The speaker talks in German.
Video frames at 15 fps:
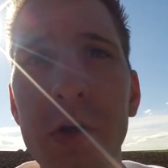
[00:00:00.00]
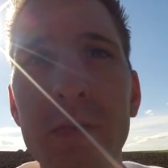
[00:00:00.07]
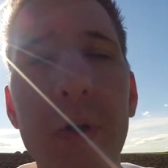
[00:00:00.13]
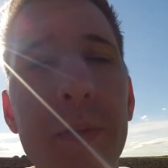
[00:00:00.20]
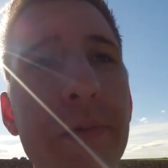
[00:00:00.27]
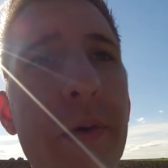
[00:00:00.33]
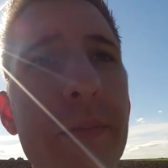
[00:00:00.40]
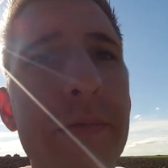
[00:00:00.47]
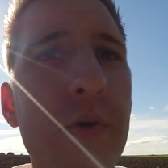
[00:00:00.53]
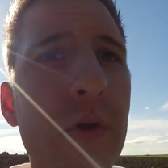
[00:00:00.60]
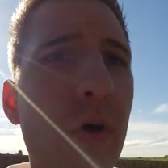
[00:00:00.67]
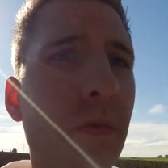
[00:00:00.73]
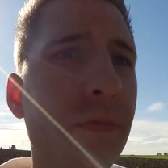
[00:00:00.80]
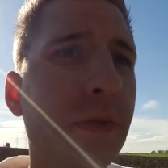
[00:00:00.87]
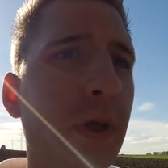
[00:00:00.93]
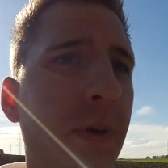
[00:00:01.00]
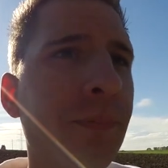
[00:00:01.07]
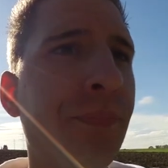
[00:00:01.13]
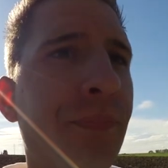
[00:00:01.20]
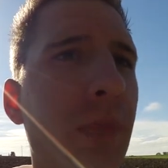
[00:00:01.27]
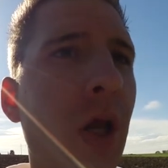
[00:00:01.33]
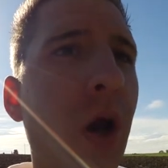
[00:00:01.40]
wollen wir am Samstag
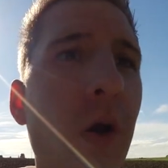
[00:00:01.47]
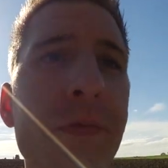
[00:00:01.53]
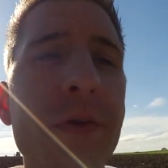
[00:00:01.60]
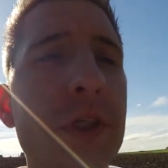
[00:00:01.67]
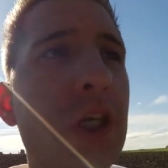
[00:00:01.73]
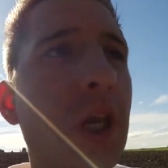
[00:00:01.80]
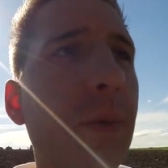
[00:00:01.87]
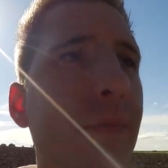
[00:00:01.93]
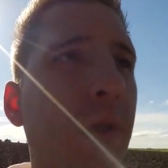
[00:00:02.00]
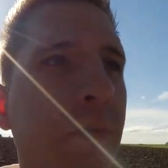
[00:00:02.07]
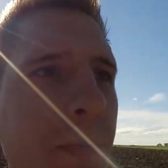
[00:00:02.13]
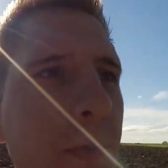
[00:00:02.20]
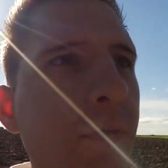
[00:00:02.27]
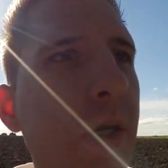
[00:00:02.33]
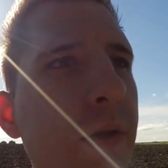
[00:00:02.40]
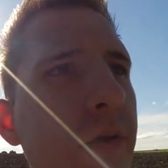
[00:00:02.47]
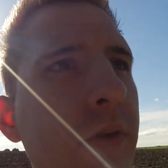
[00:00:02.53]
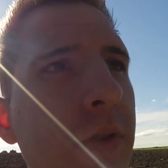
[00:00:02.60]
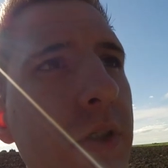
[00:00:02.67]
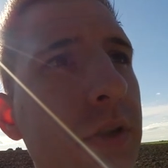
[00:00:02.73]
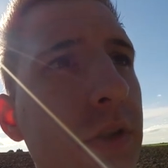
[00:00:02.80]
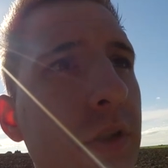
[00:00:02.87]
aufnehmen. Hoffentlich klappt das, man weiß es
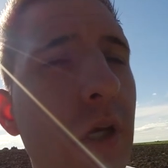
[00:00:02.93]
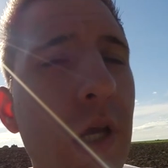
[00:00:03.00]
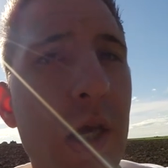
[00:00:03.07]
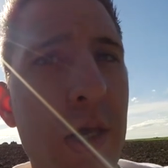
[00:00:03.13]
nicht.